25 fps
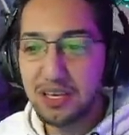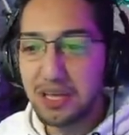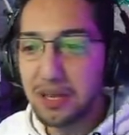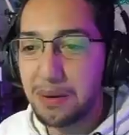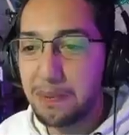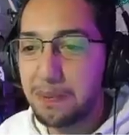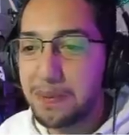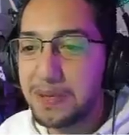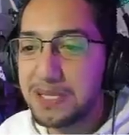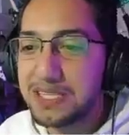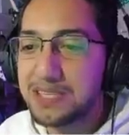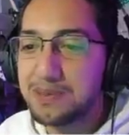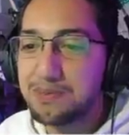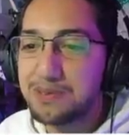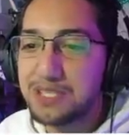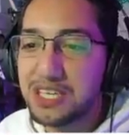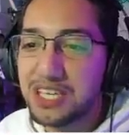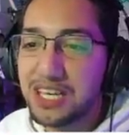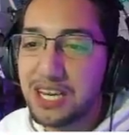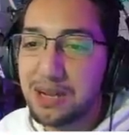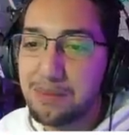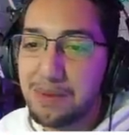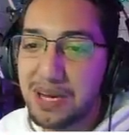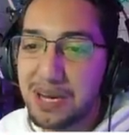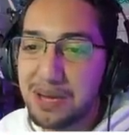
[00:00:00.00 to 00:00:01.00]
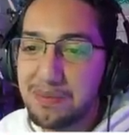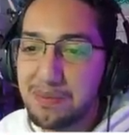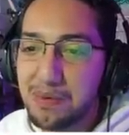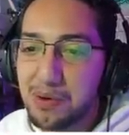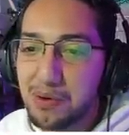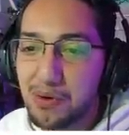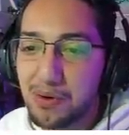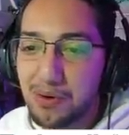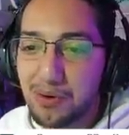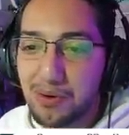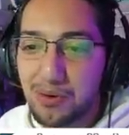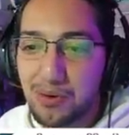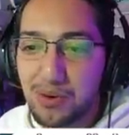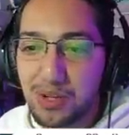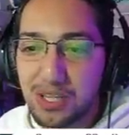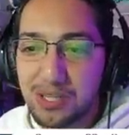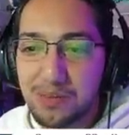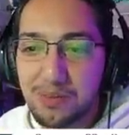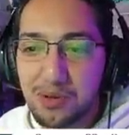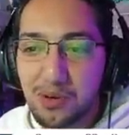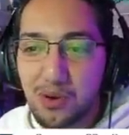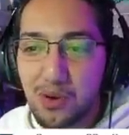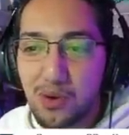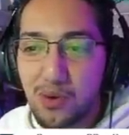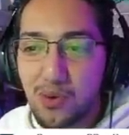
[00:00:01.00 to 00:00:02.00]
البيتس بتيجي لما نلم
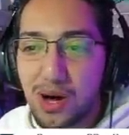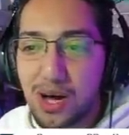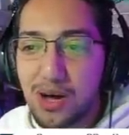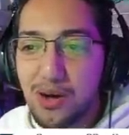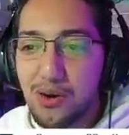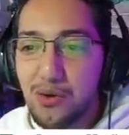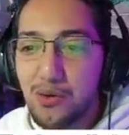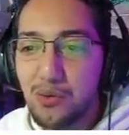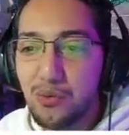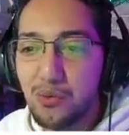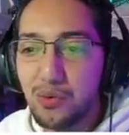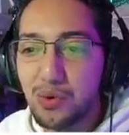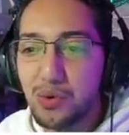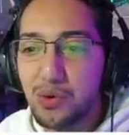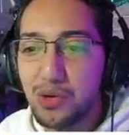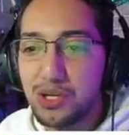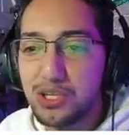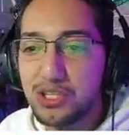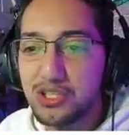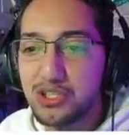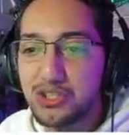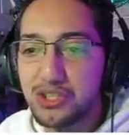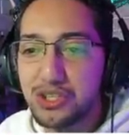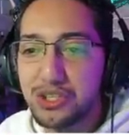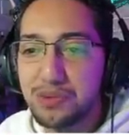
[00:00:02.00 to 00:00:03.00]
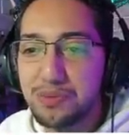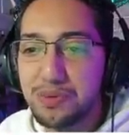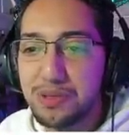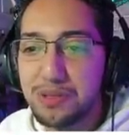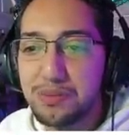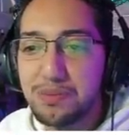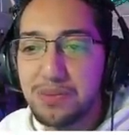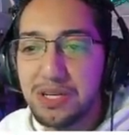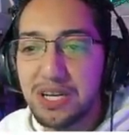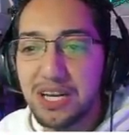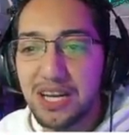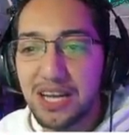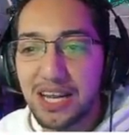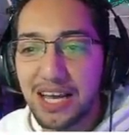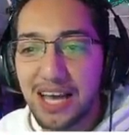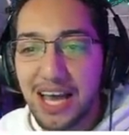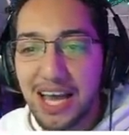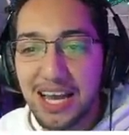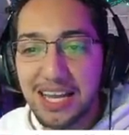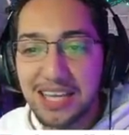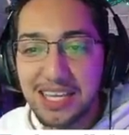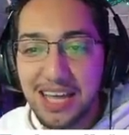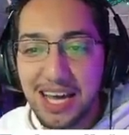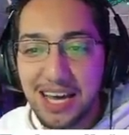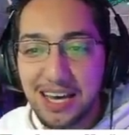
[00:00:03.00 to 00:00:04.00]
جولد من جوه ونروح نشتري بيض من
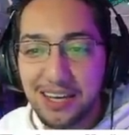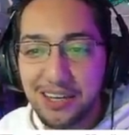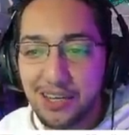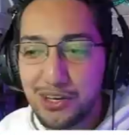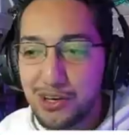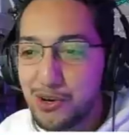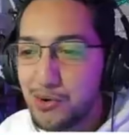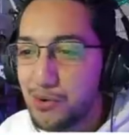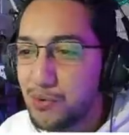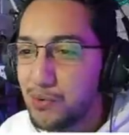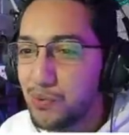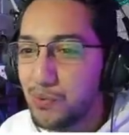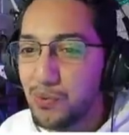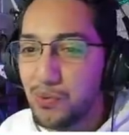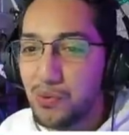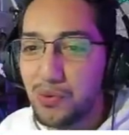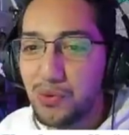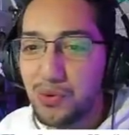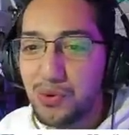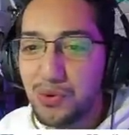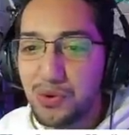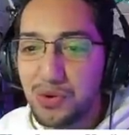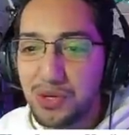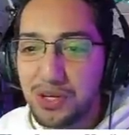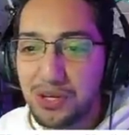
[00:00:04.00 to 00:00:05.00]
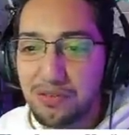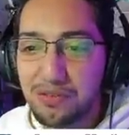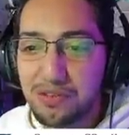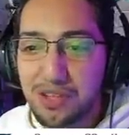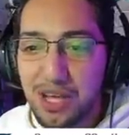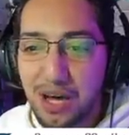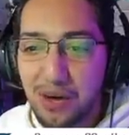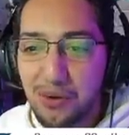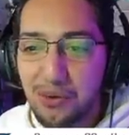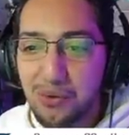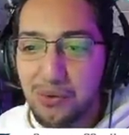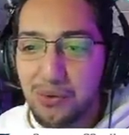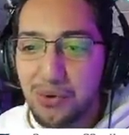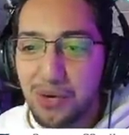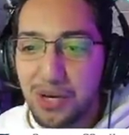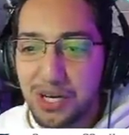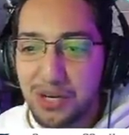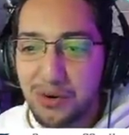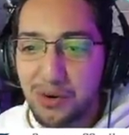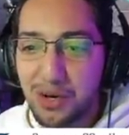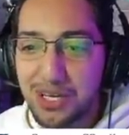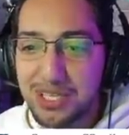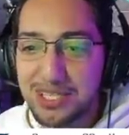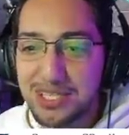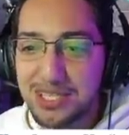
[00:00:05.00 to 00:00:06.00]
الغالي ده ونفتحه
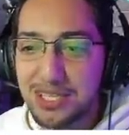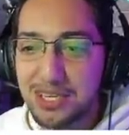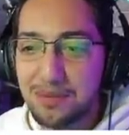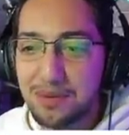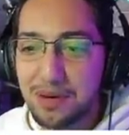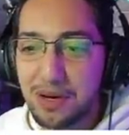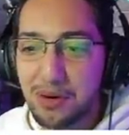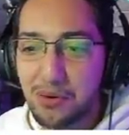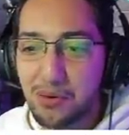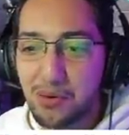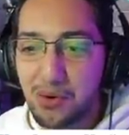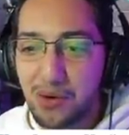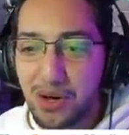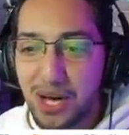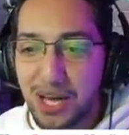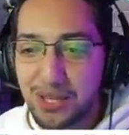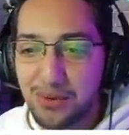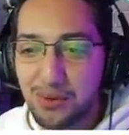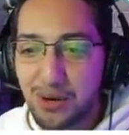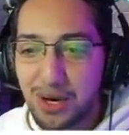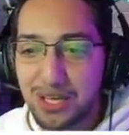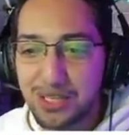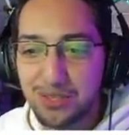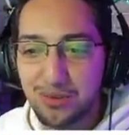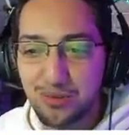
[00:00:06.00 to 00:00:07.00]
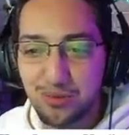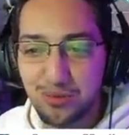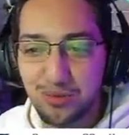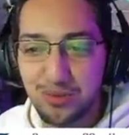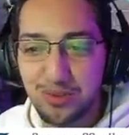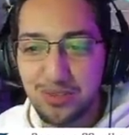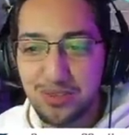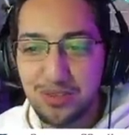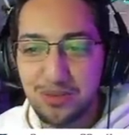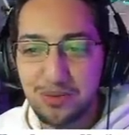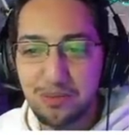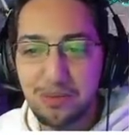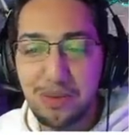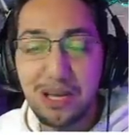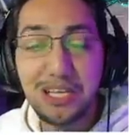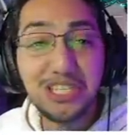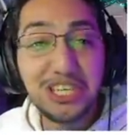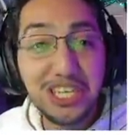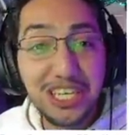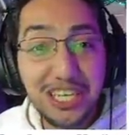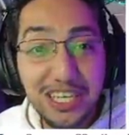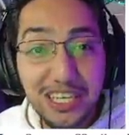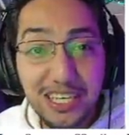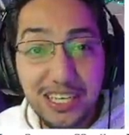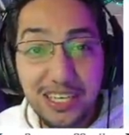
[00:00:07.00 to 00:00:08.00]
واحنا وحظنا بقى كل واحد وحظه
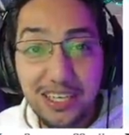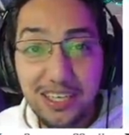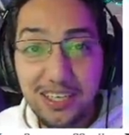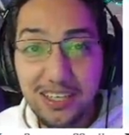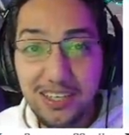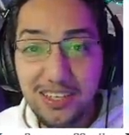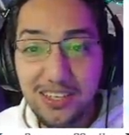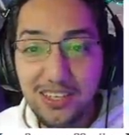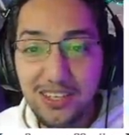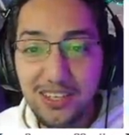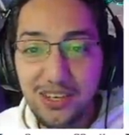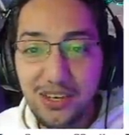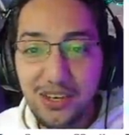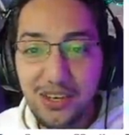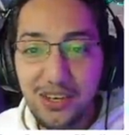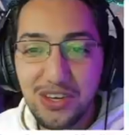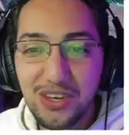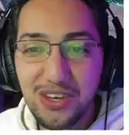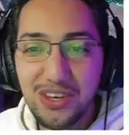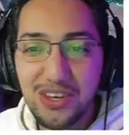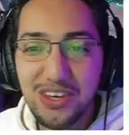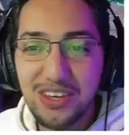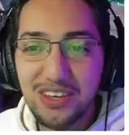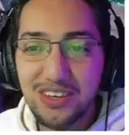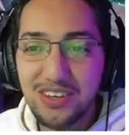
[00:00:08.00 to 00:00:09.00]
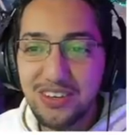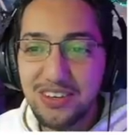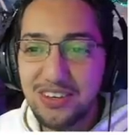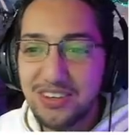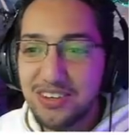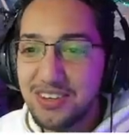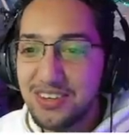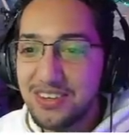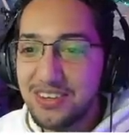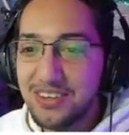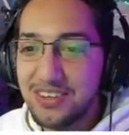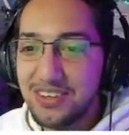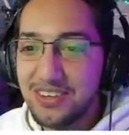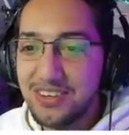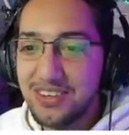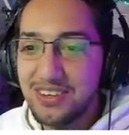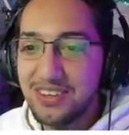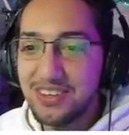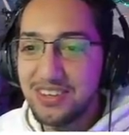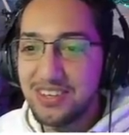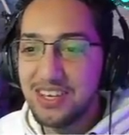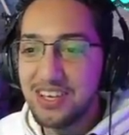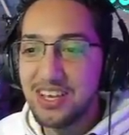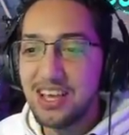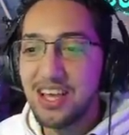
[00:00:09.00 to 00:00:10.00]
ماشي تمام يعني انا البيضه
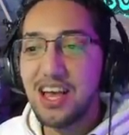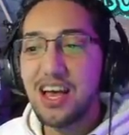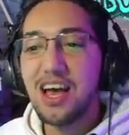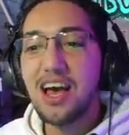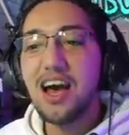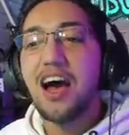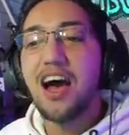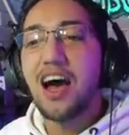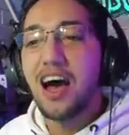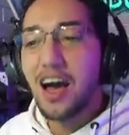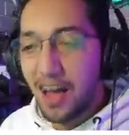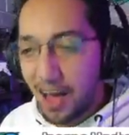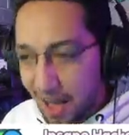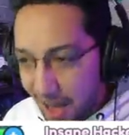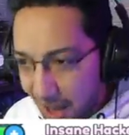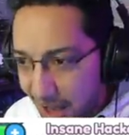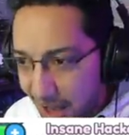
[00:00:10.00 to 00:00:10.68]
الواحده واقف عليها ب